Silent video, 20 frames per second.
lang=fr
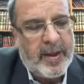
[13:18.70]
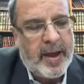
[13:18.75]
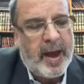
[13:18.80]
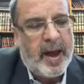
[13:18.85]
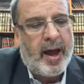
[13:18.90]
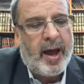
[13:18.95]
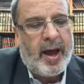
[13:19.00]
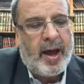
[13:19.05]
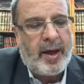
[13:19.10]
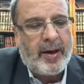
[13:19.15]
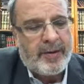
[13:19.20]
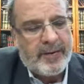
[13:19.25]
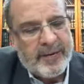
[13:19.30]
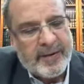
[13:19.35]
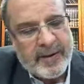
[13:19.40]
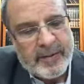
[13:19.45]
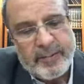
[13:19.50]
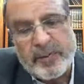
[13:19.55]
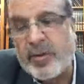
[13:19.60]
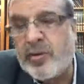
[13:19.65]
hein,
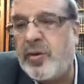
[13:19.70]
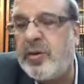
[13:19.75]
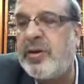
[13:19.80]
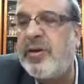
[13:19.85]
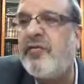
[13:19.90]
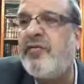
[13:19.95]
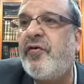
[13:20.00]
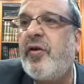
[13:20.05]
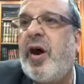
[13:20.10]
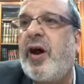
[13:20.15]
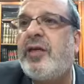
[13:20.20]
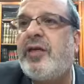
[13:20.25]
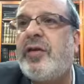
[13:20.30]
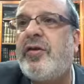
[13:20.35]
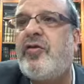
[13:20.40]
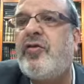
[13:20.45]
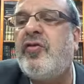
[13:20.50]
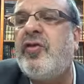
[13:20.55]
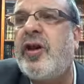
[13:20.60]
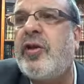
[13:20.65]
parce que des fois,
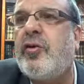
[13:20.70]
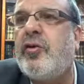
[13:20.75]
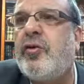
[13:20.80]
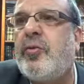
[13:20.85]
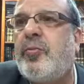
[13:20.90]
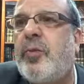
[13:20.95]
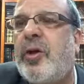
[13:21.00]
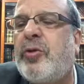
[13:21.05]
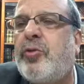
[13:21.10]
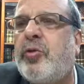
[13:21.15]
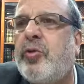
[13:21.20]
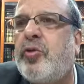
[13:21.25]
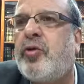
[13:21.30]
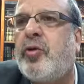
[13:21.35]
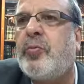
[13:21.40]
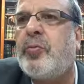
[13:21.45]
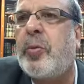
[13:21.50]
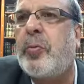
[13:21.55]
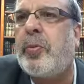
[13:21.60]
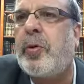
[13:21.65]
si tu n'écoutes pas tout,
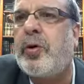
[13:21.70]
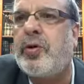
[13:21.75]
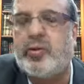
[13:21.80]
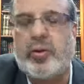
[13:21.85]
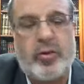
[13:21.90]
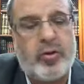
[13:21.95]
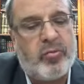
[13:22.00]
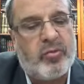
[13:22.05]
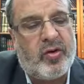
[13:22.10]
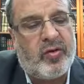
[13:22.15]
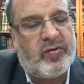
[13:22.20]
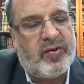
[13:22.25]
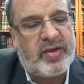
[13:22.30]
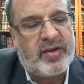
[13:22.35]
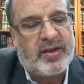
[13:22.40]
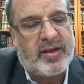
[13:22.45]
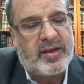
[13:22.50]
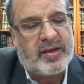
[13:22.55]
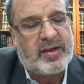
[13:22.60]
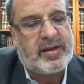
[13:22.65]
tu peux prendre une mauvaise
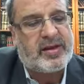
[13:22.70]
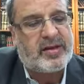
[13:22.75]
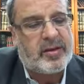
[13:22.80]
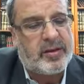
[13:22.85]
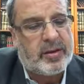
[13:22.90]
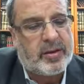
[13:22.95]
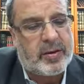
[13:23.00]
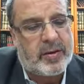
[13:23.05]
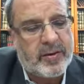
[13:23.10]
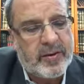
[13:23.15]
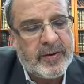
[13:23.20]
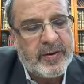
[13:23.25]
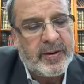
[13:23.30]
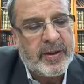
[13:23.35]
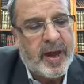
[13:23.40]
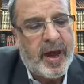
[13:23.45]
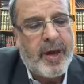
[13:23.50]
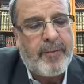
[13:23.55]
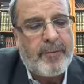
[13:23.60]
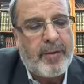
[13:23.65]
décision
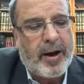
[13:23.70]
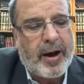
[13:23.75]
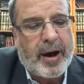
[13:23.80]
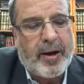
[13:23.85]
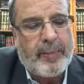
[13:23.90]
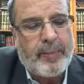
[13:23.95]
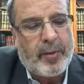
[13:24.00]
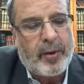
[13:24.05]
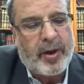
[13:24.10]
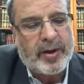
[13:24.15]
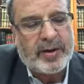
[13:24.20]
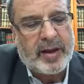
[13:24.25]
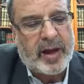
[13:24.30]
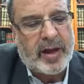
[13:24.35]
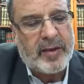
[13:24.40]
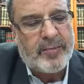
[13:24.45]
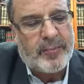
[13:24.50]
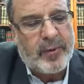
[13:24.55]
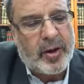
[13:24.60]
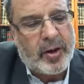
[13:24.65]
hein, par rapport à ta
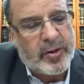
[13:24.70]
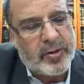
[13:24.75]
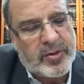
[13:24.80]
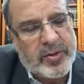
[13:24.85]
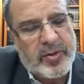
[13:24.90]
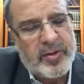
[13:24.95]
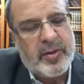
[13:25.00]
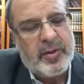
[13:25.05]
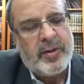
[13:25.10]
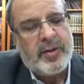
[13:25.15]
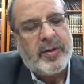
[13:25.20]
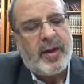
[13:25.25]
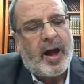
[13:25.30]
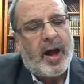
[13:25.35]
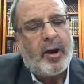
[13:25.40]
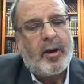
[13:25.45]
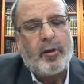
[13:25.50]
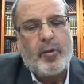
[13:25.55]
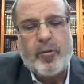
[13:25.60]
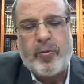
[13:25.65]
réponse,
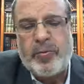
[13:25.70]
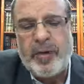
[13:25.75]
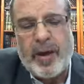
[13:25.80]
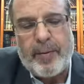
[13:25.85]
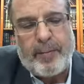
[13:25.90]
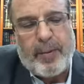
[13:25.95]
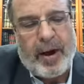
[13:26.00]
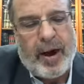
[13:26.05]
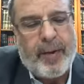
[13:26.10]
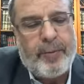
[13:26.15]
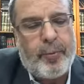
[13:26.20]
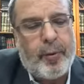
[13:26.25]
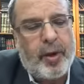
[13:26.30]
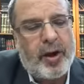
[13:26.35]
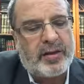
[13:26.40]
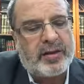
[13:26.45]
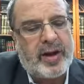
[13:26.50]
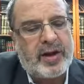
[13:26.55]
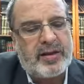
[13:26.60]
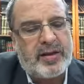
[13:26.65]
hein, ou bien par rapport
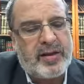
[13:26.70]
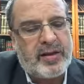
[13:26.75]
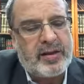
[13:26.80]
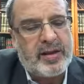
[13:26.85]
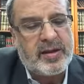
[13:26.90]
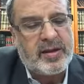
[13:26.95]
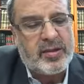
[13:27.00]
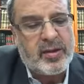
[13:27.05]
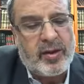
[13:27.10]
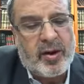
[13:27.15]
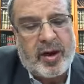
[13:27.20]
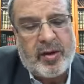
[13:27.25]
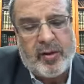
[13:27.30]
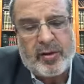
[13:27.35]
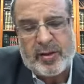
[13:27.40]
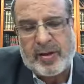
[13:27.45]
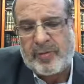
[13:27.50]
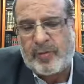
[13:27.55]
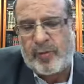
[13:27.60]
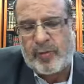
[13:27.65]
à ta décision. Alors
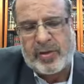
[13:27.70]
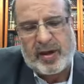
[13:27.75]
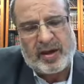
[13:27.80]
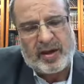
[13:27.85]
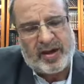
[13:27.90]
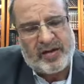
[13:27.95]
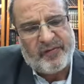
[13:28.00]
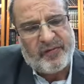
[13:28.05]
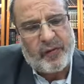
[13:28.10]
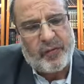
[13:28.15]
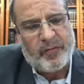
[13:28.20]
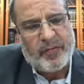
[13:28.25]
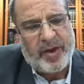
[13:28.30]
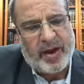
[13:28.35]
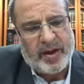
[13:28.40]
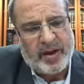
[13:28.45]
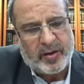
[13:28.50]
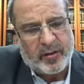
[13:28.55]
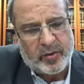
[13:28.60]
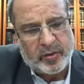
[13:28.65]
c'est pour ça qu'il faut
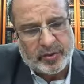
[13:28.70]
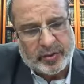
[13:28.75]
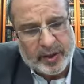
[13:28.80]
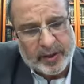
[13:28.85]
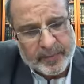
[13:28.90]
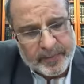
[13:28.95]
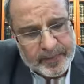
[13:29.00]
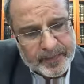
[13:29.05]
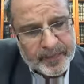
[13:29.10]
bien écouter.